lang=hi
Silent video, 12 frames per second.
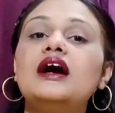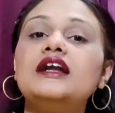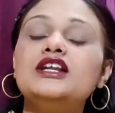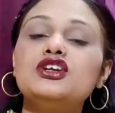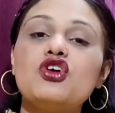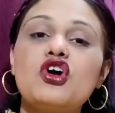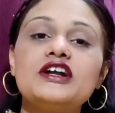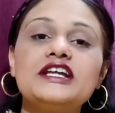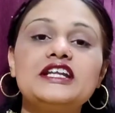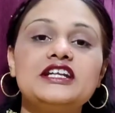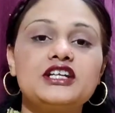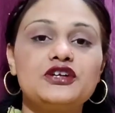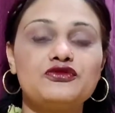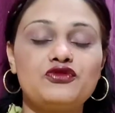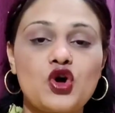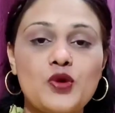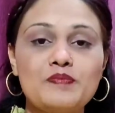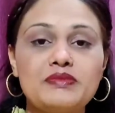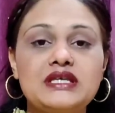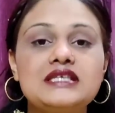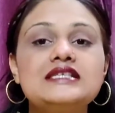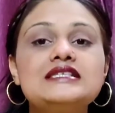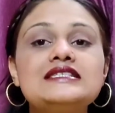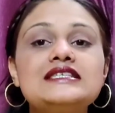अनकोऑर्डिनेटेड फॉर्म में
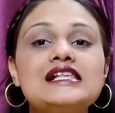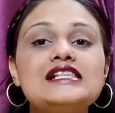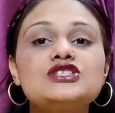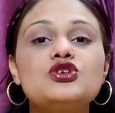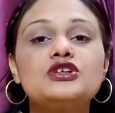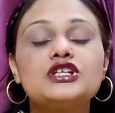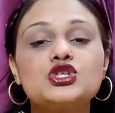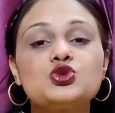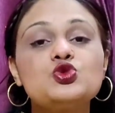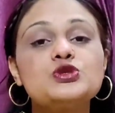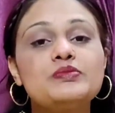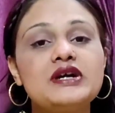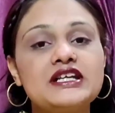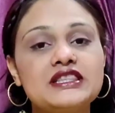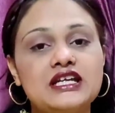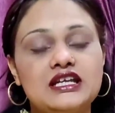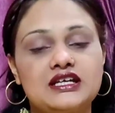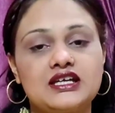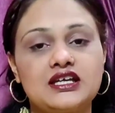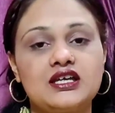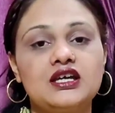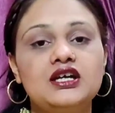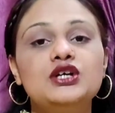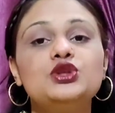सेल्स और टिश्यूज बढ़ने लगें
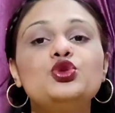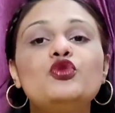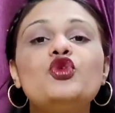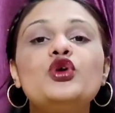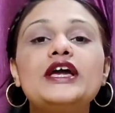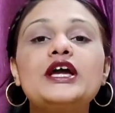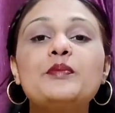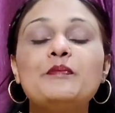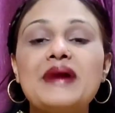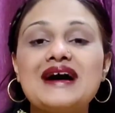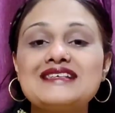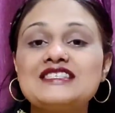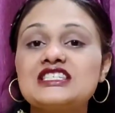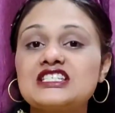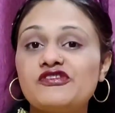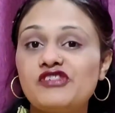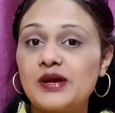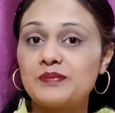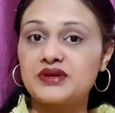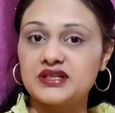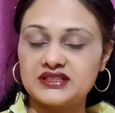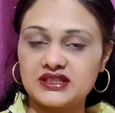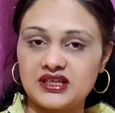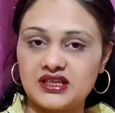तो वो एक मास डेवलप
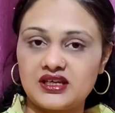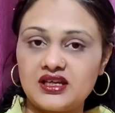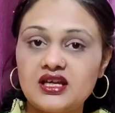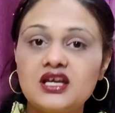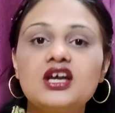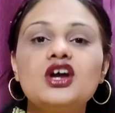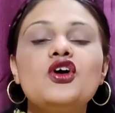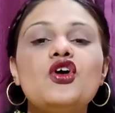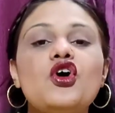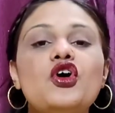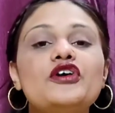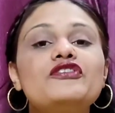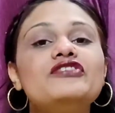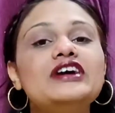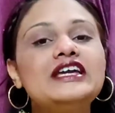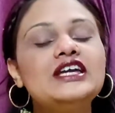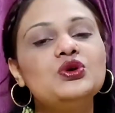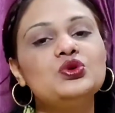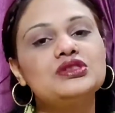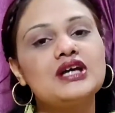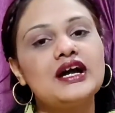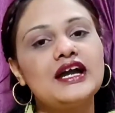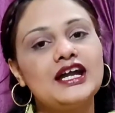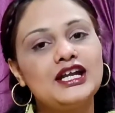करते हैं और वही
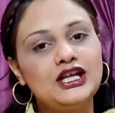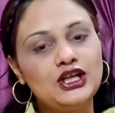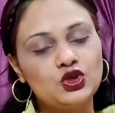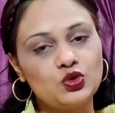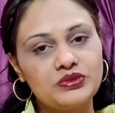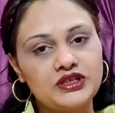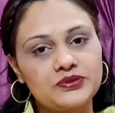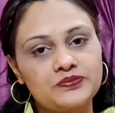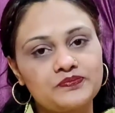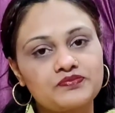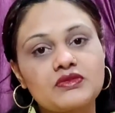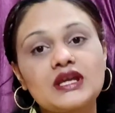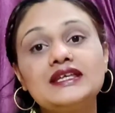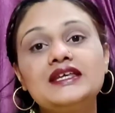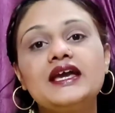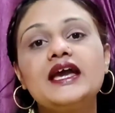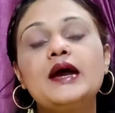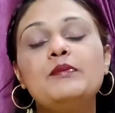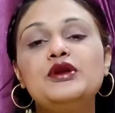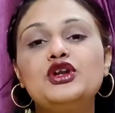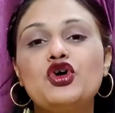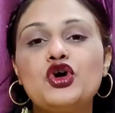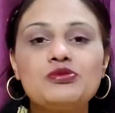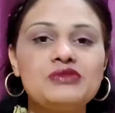होता है ट्यूमर ये
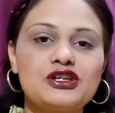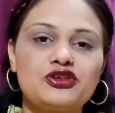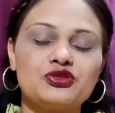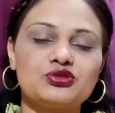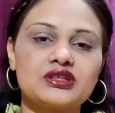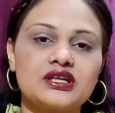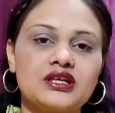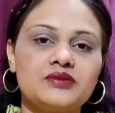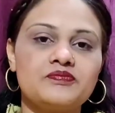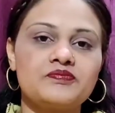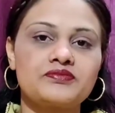एबनॉर्मल ग्रोथ है